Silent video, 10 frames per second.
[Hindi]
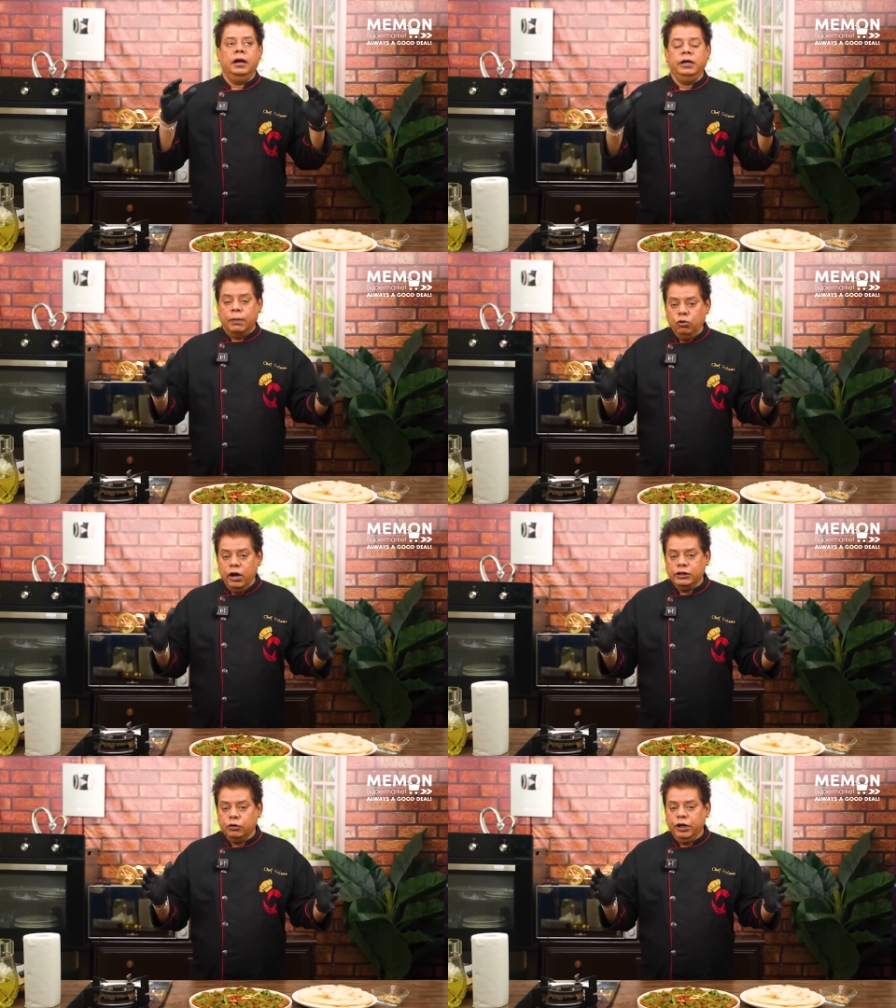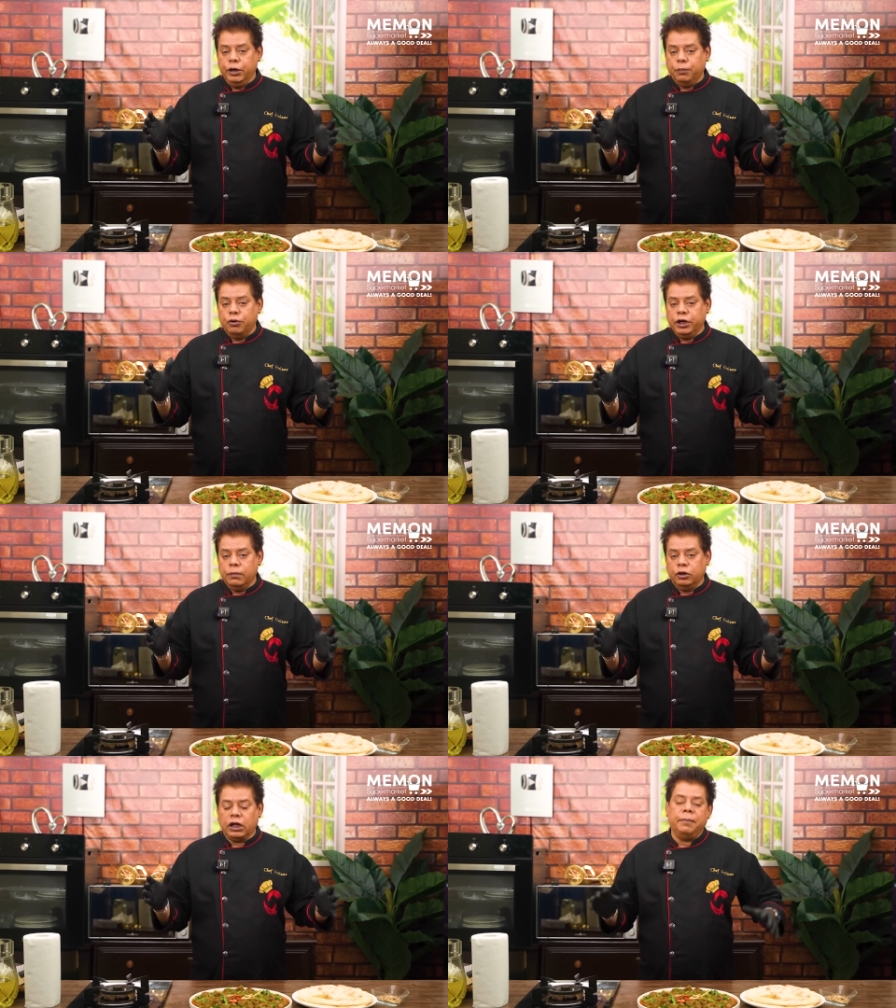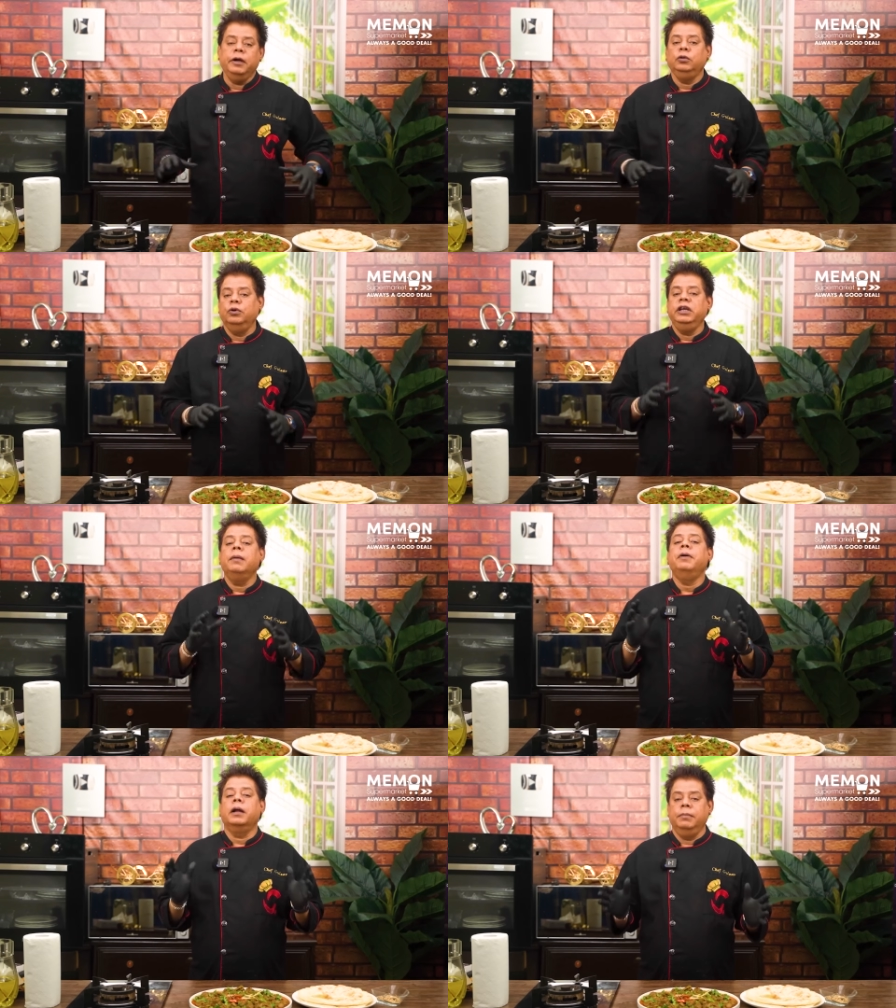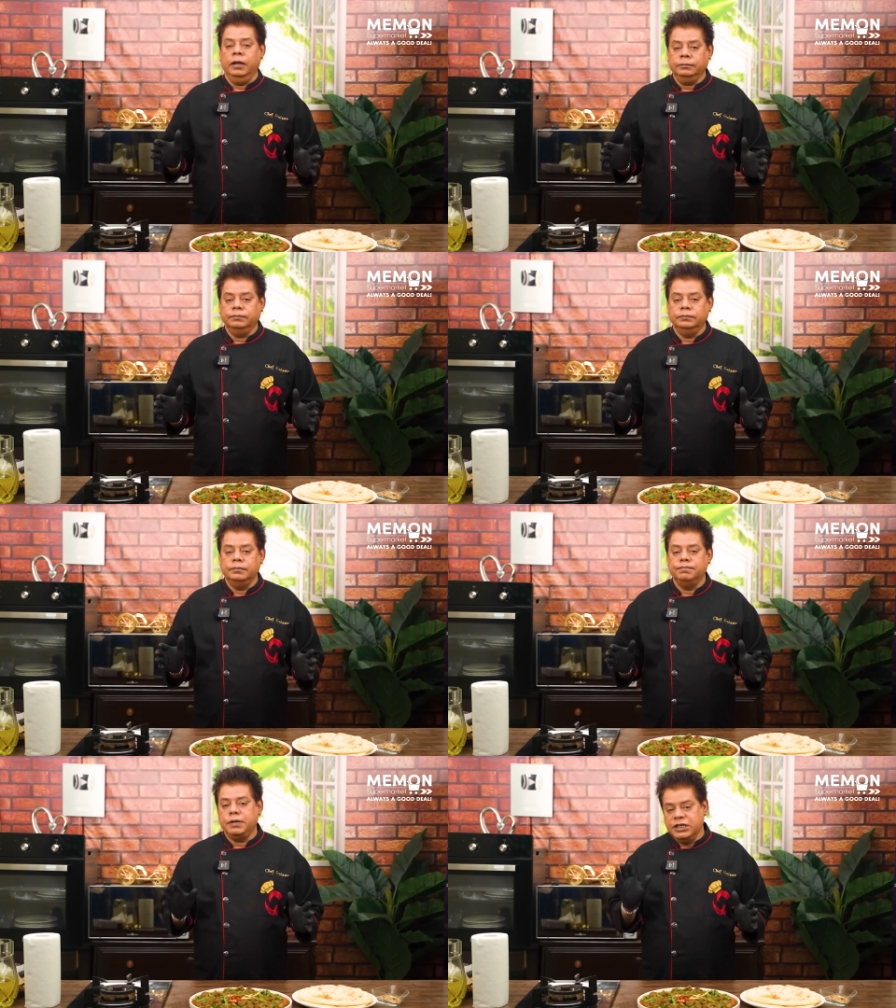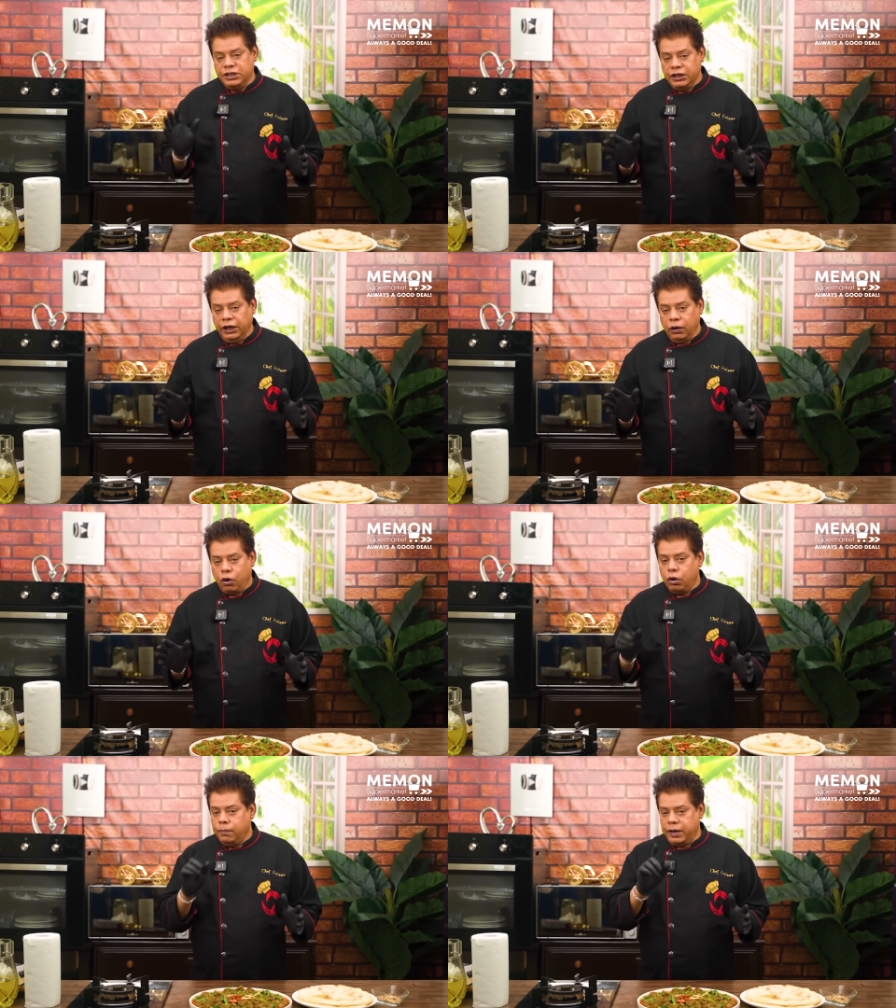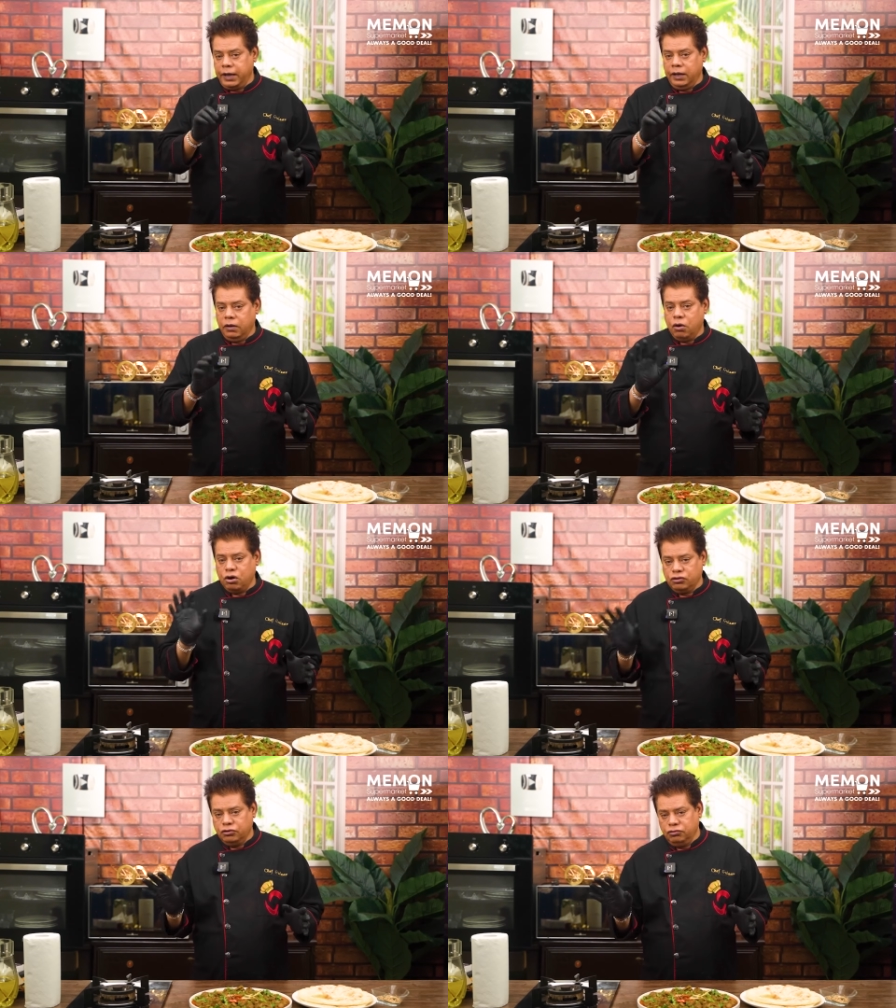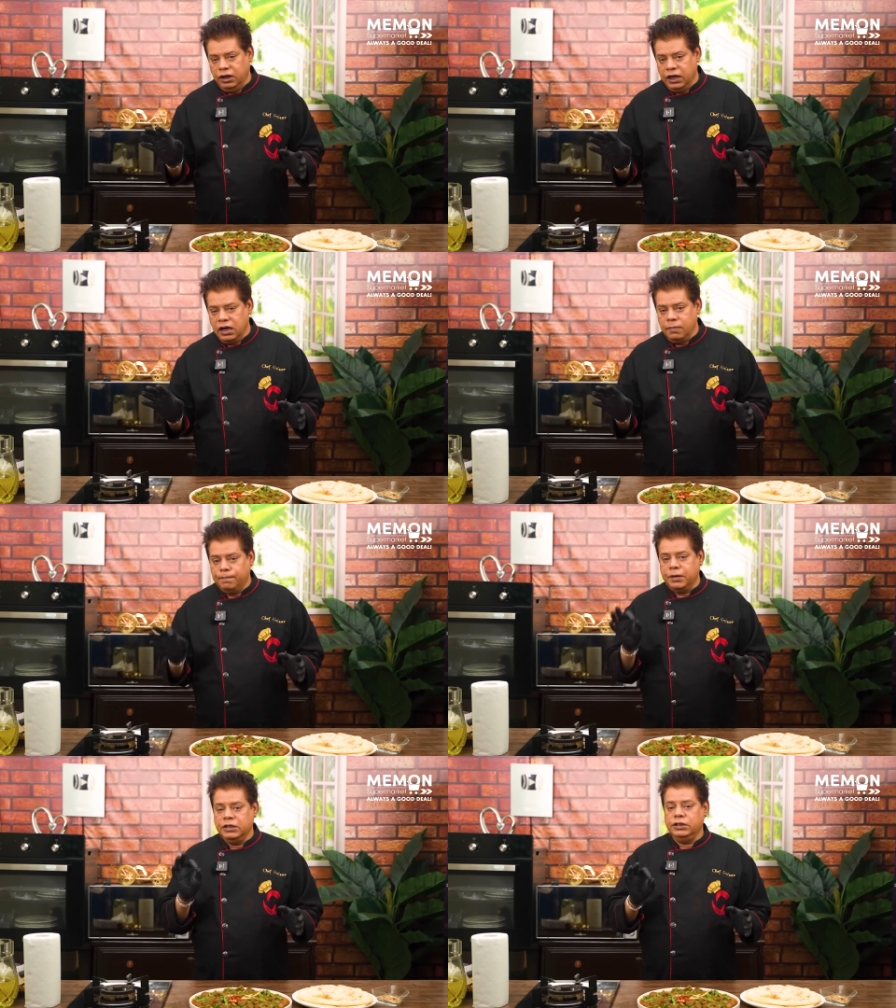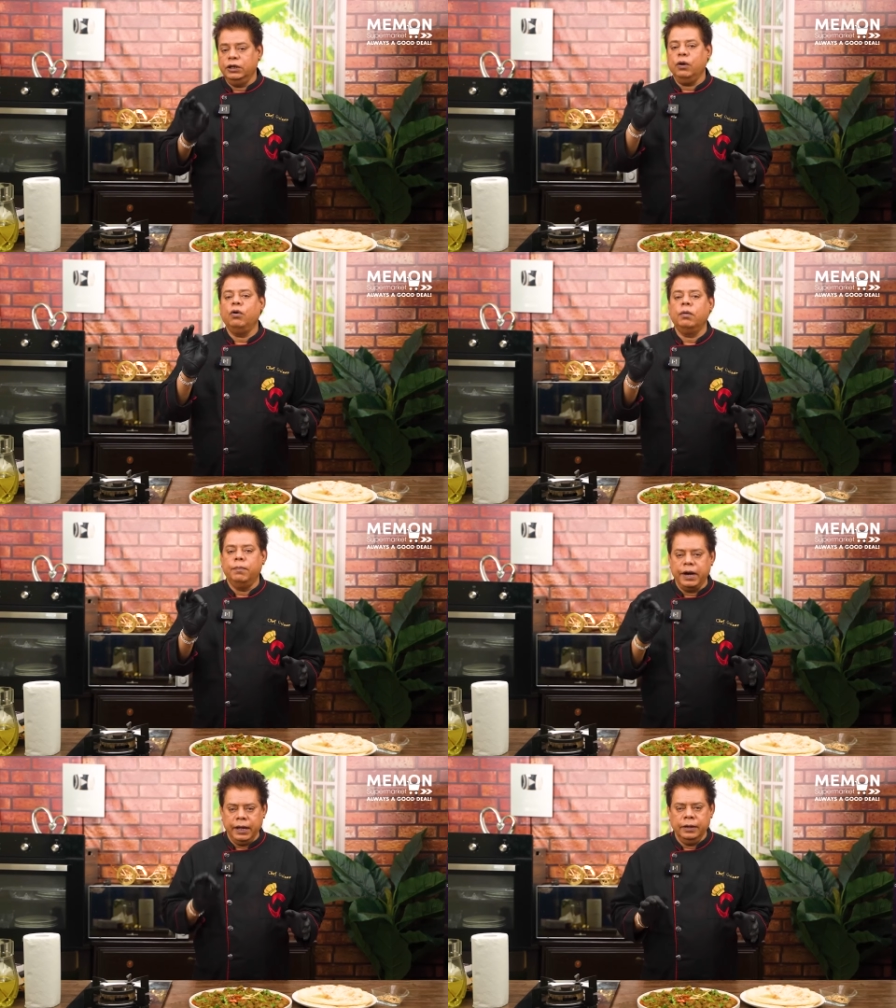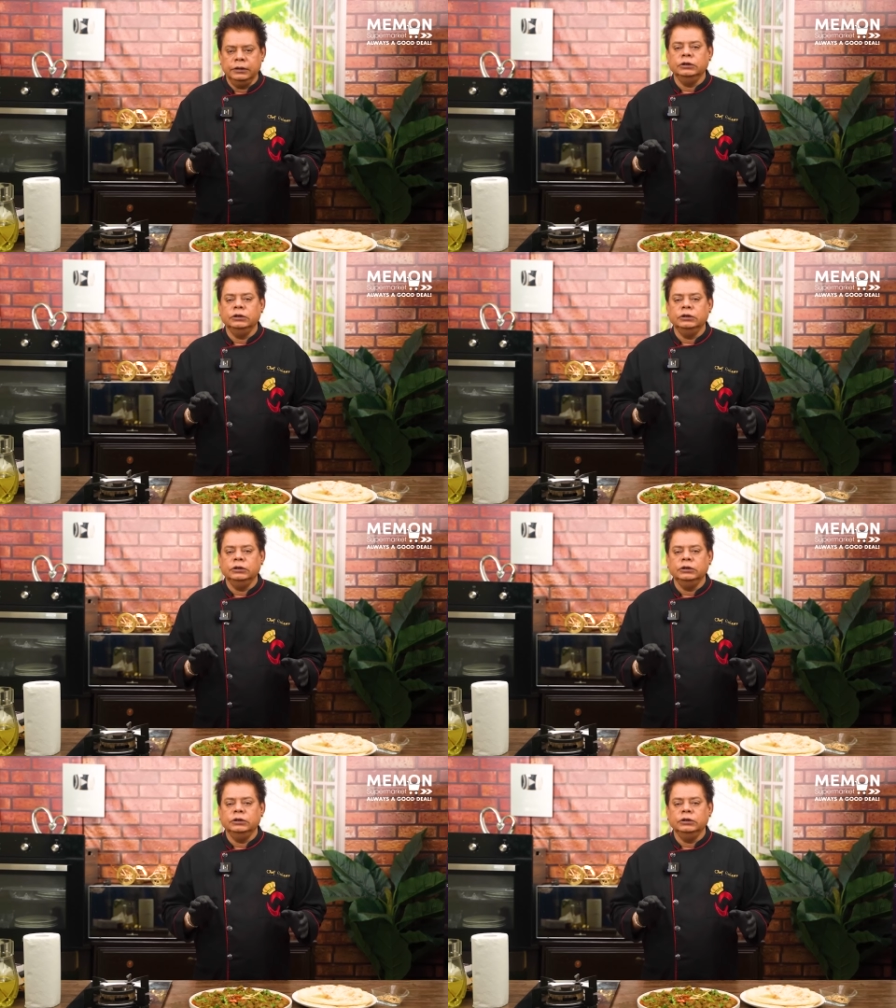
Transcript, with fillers: डब्ल्यू की रिपोर्ट के मुताबिक दुनिया भर में बच्चे और बड़े गौर से सुनिएगा बच्चे और बड़े